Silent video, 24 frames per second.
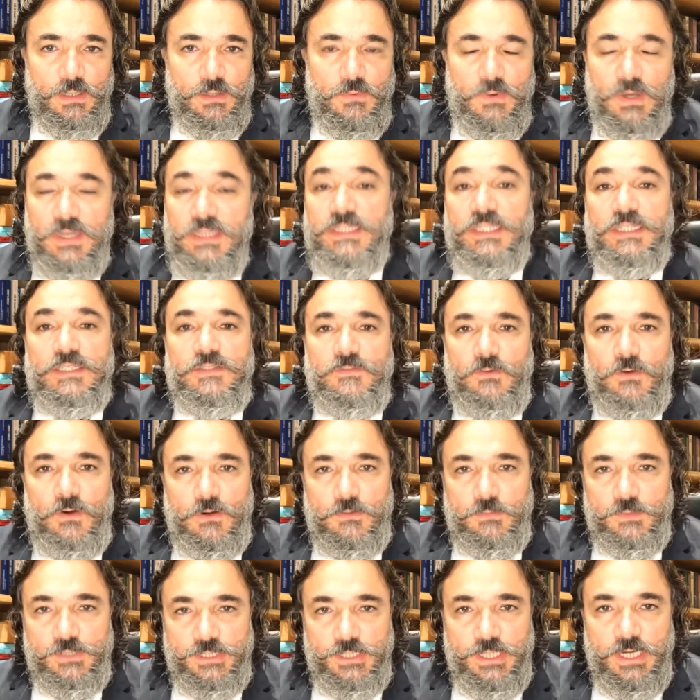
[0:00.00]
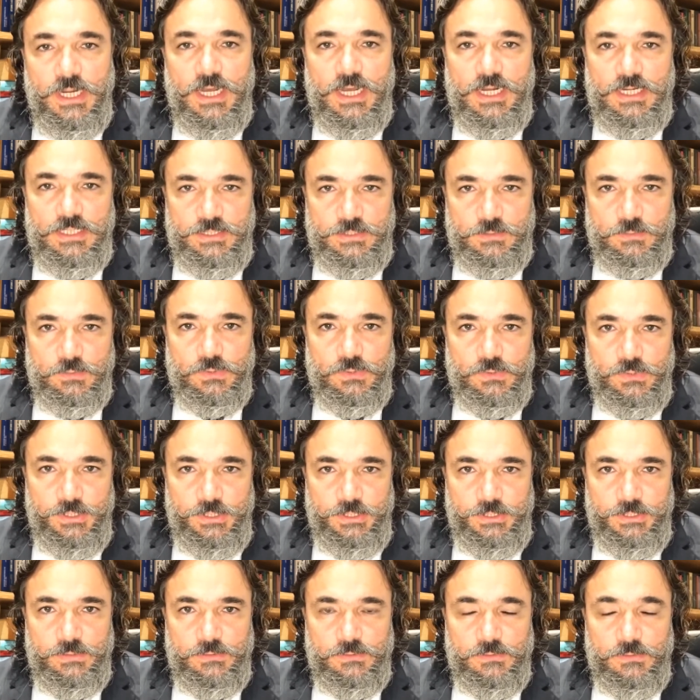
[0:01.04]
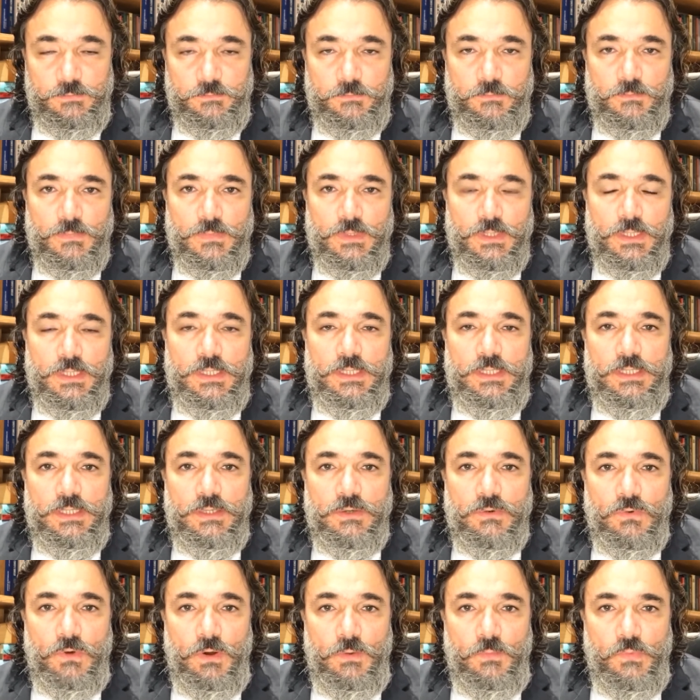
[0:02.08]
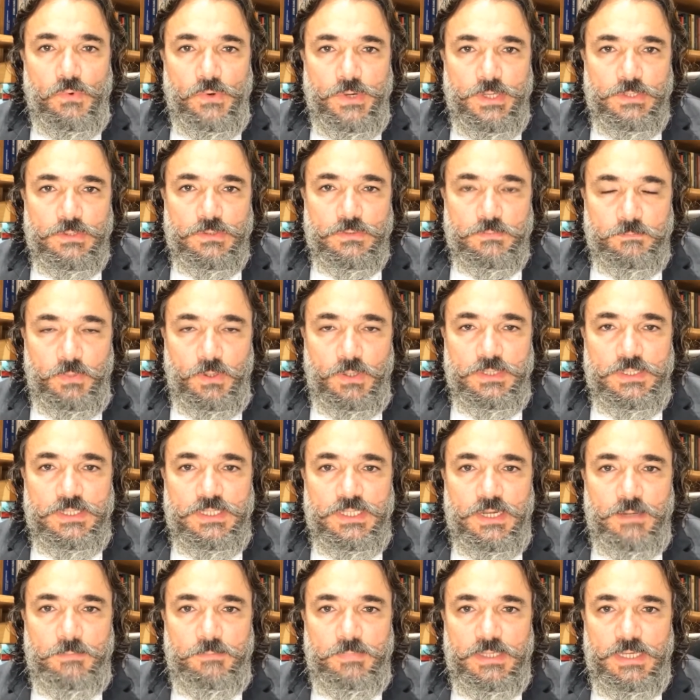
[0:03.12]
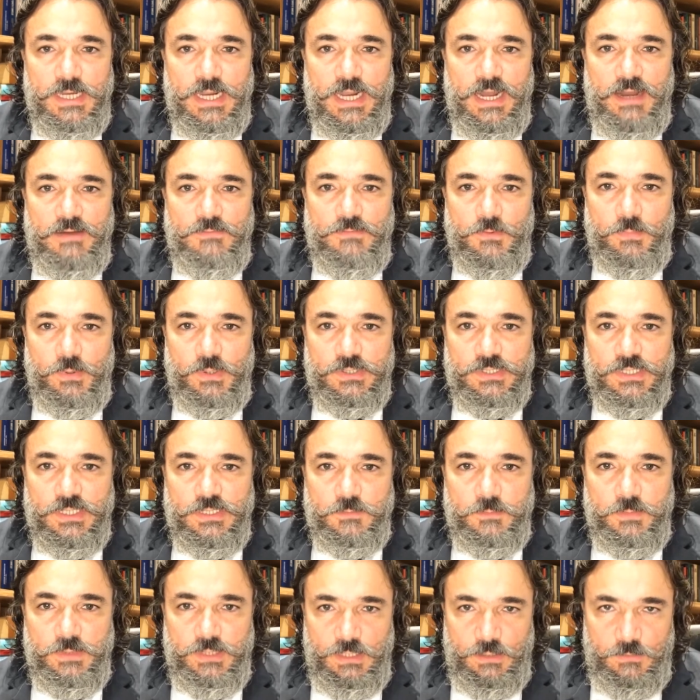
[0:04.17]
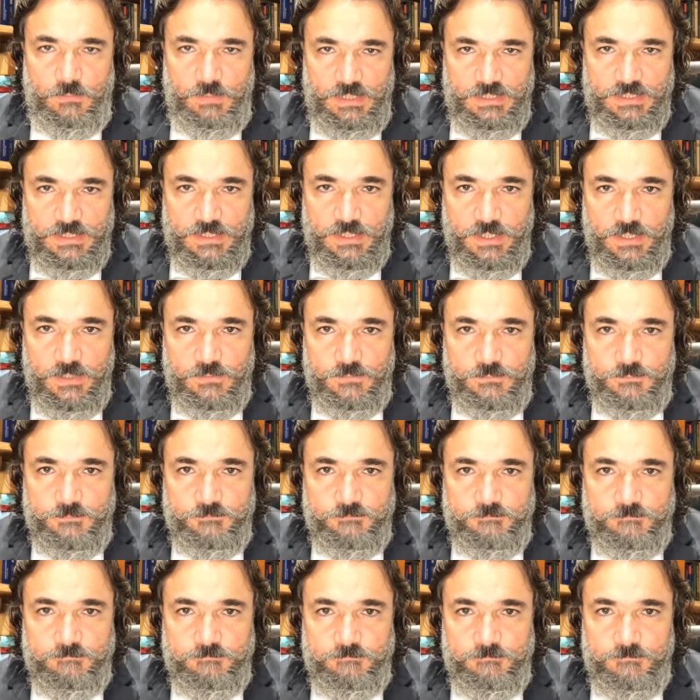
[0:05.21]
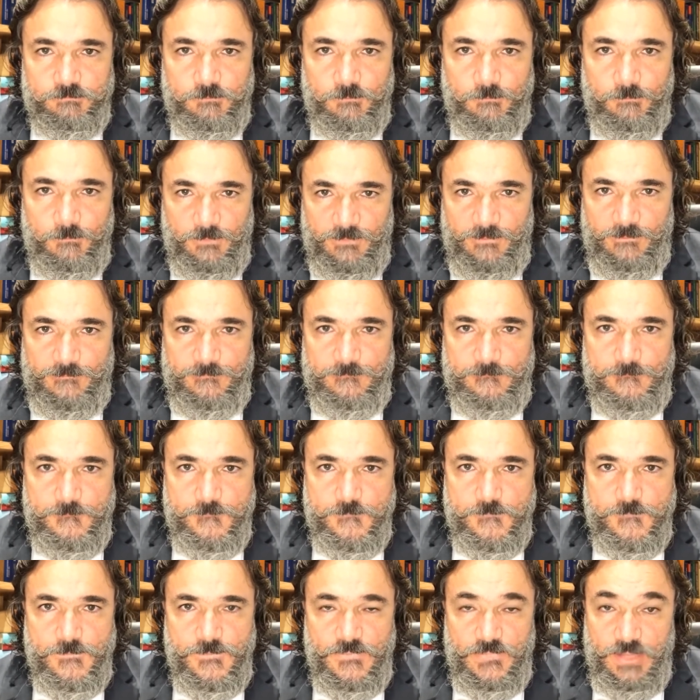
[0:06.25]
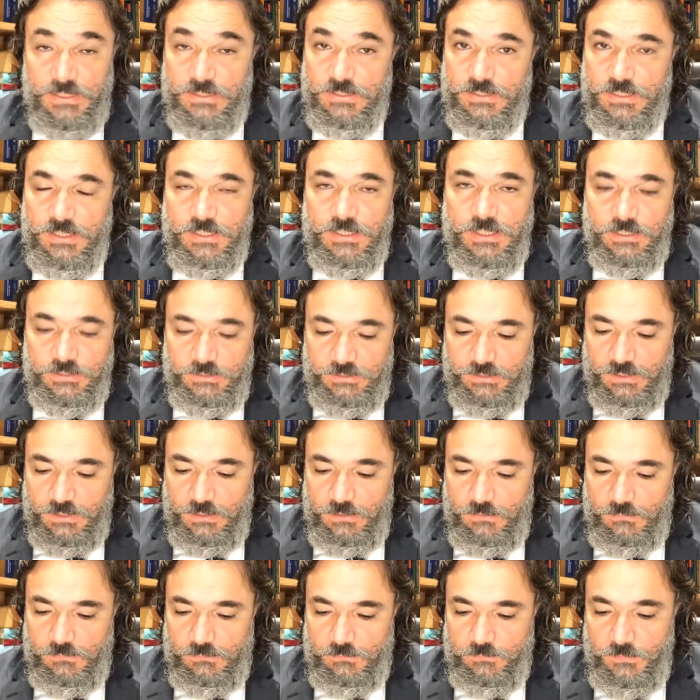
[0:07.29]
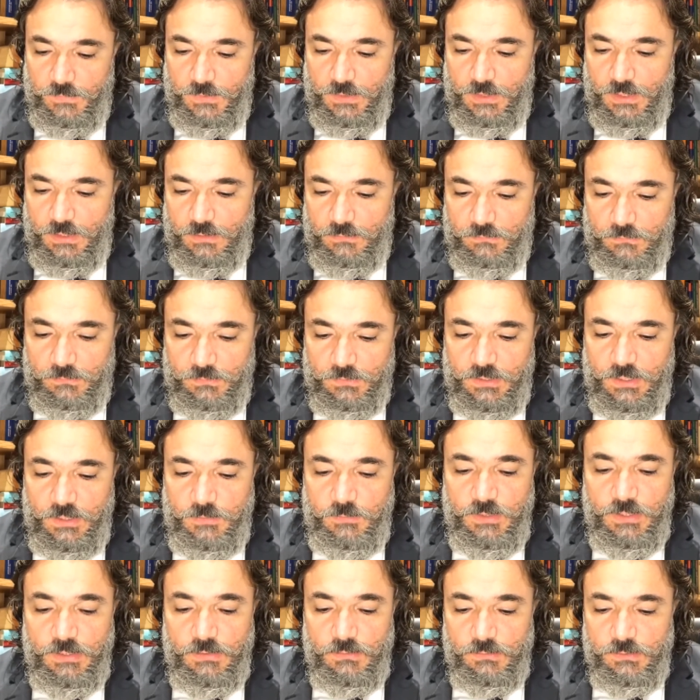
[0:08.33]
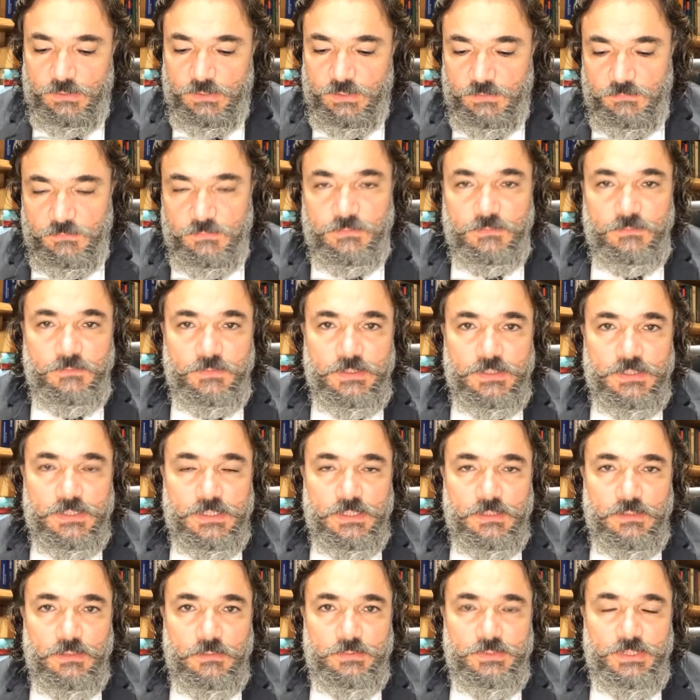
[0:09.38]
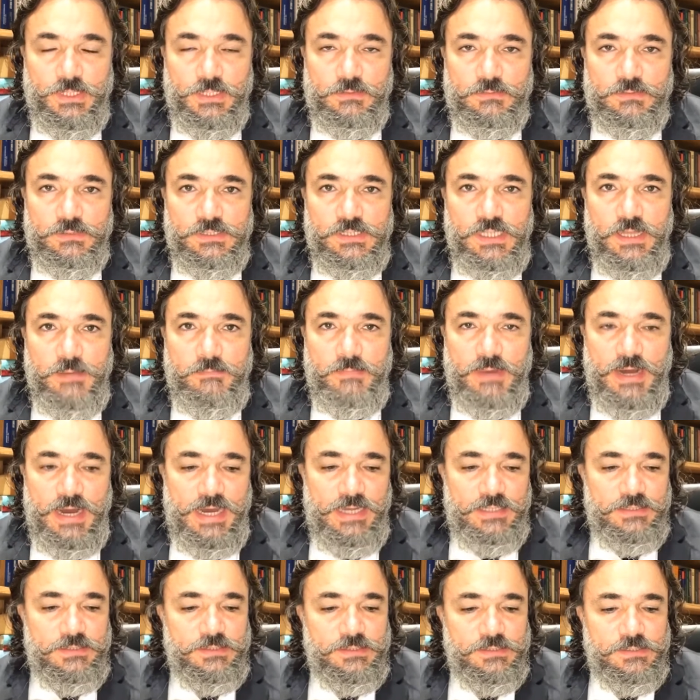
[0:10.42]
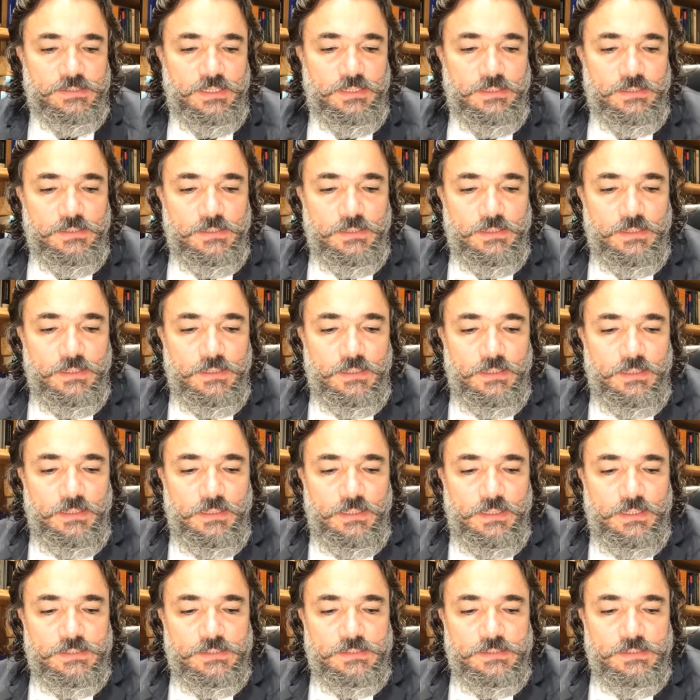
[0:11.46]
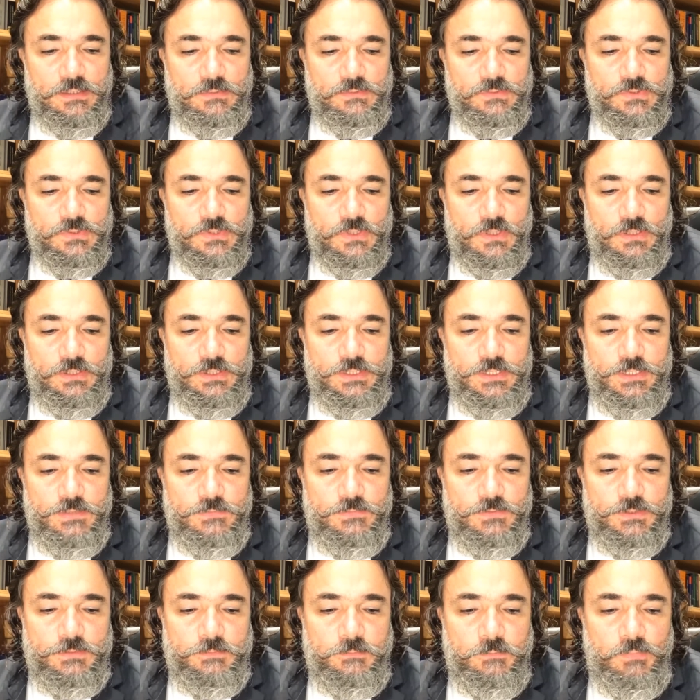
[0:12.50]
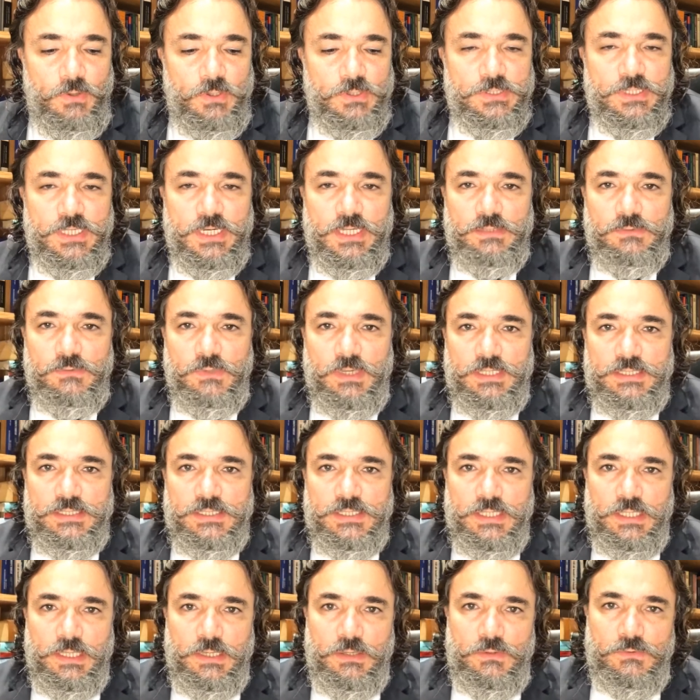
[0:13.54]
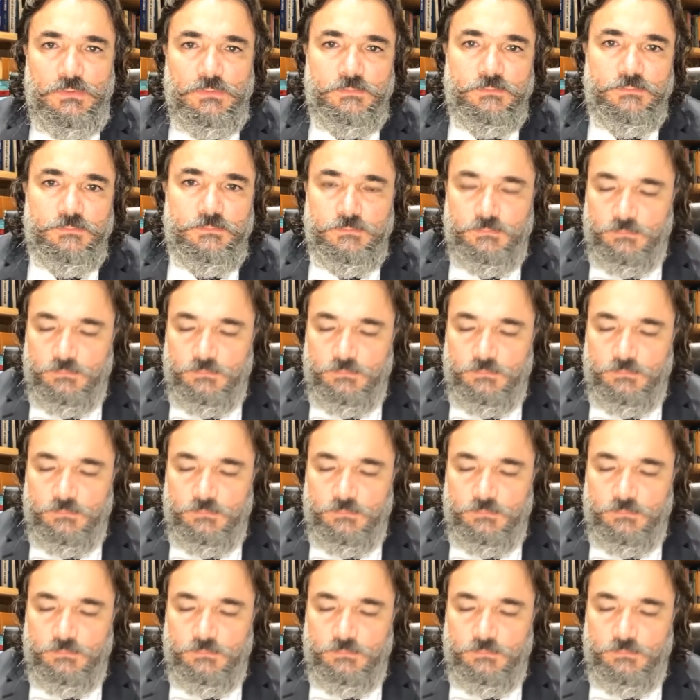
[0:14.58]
quais as formas de realismo jurídico e como isso pode ser aplicável ao processo penal brasileiro. Né? Essa é a questão, um tema inclusive que vem sendo objeto de debate, né? assim não só em nível de pós-graduação,